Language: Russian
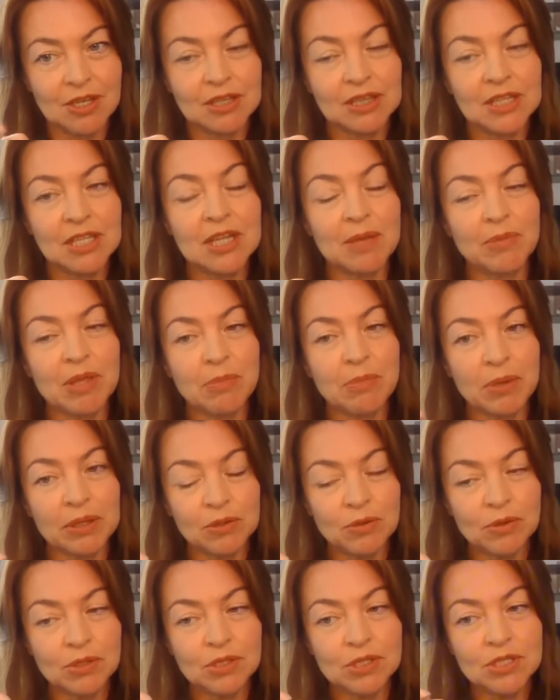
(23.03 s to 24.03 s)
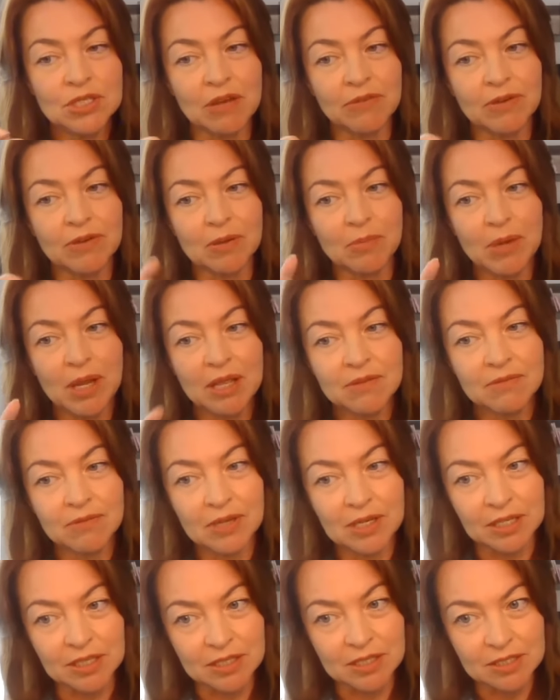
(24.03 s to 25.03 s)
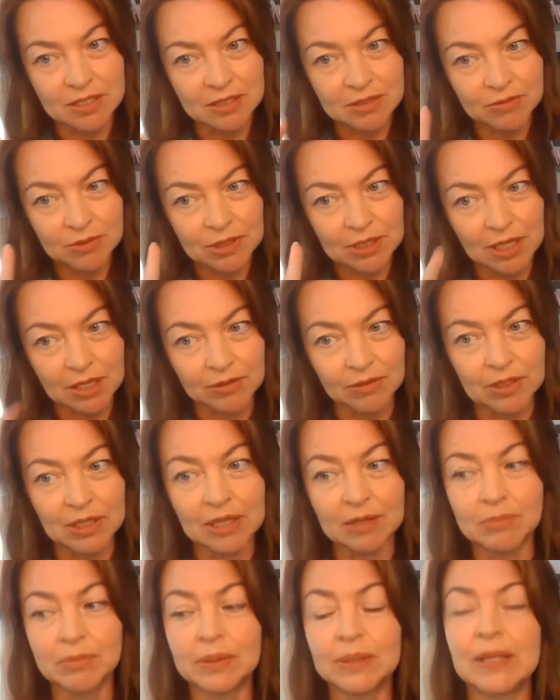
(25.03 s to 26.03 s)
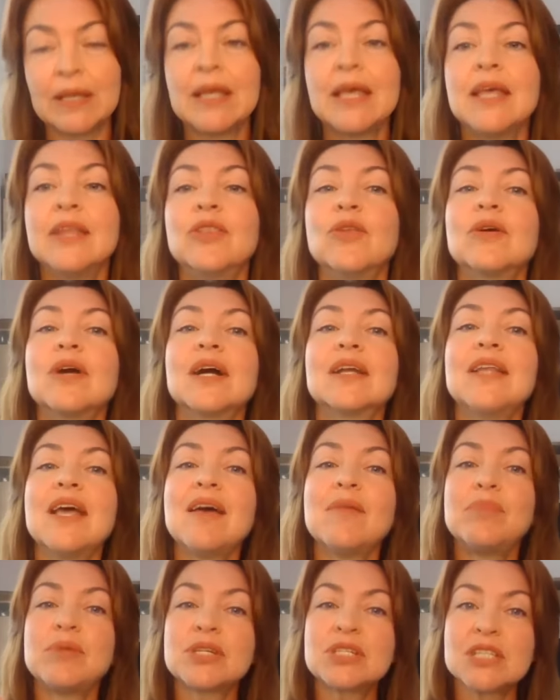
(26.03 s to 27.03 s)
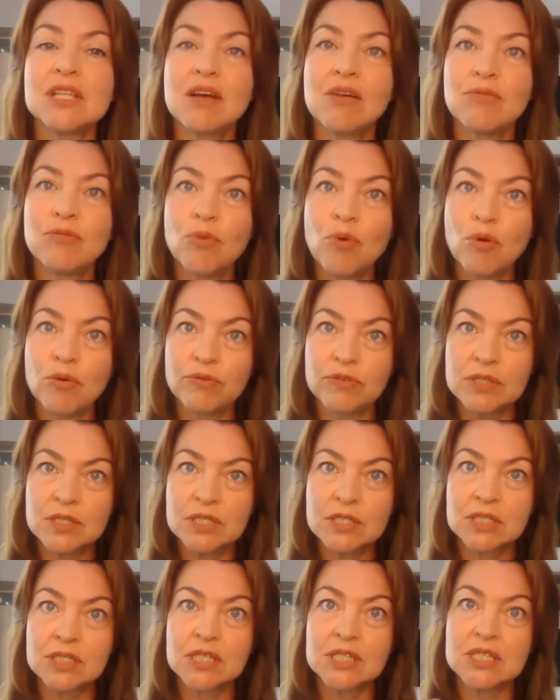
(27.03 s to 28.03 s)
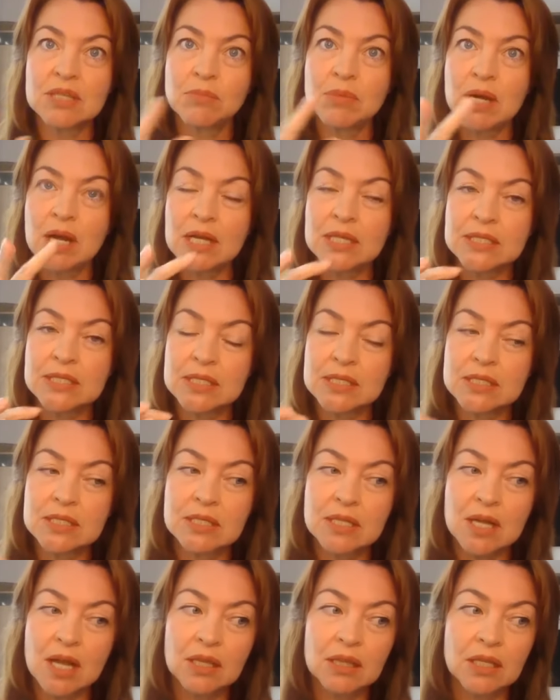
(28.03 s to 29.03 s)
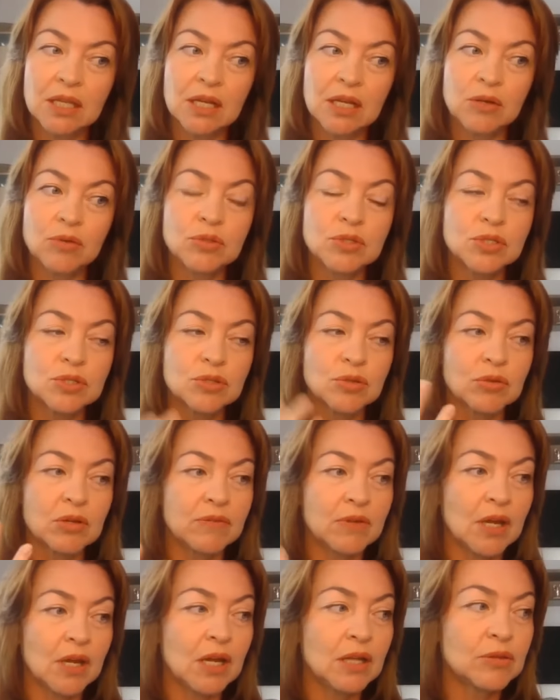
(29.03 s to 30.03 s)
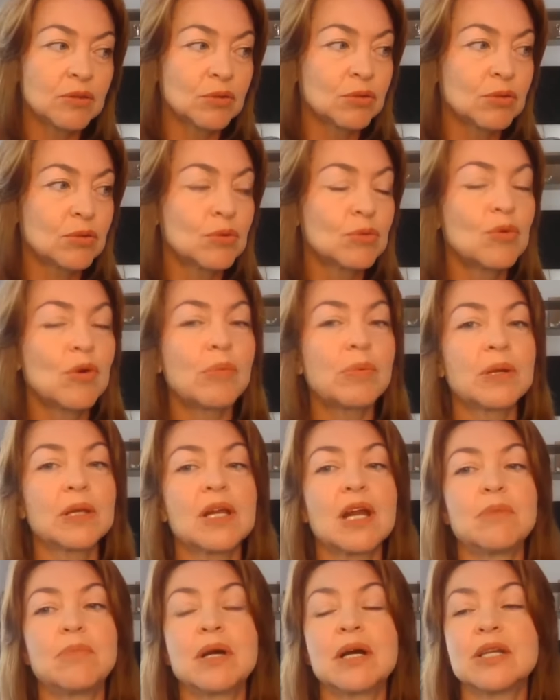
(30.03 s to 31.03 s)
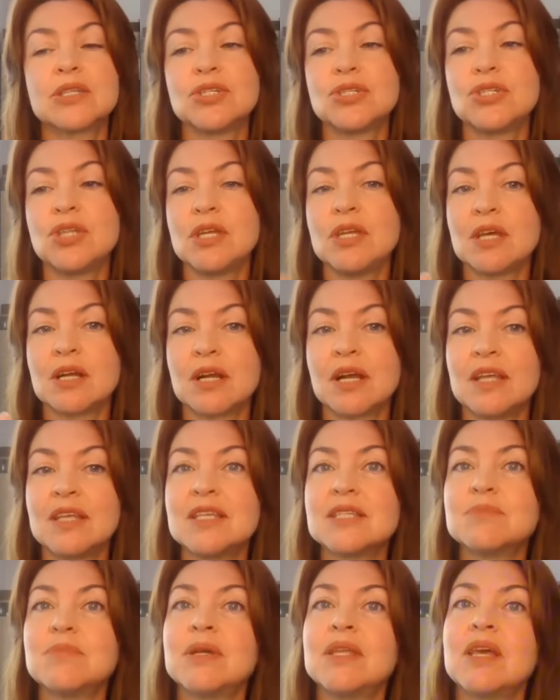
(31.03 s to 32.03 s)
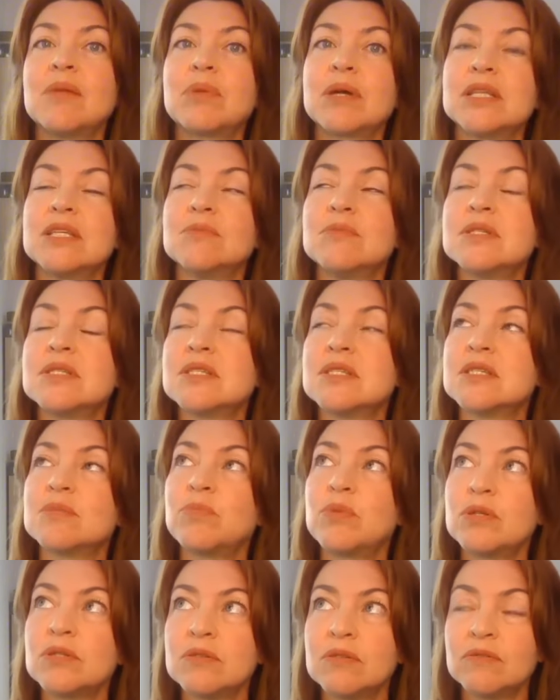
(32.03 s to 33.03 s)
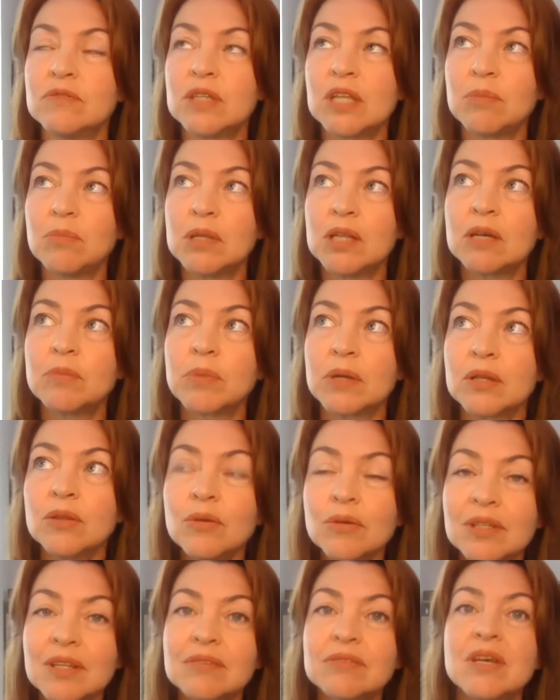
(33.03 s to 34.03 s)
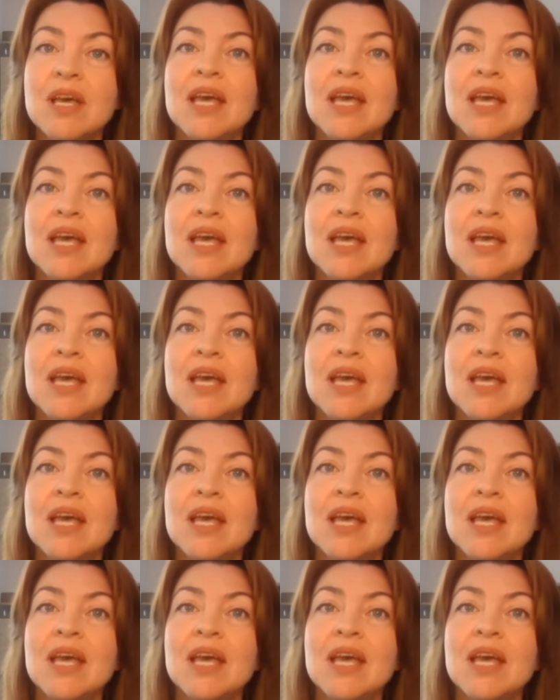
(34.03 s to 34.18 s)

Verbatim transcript: ты нам не подходишь, оформляй инвалидность. Вот так вот это было. Но когда я пришла в офис, где собирались эти странные люди, что говорили друг другу о программах очищения организма, необходимости использования витаминных продуктов,